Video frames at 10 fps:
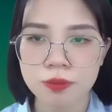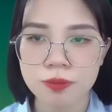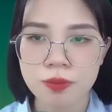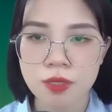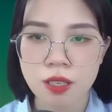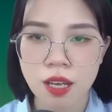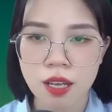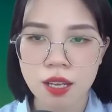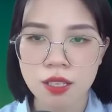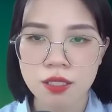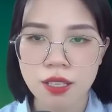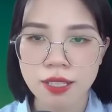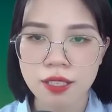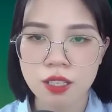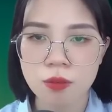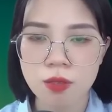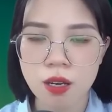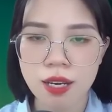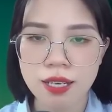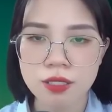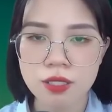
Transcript: cần quay bước một bước về phía tôi,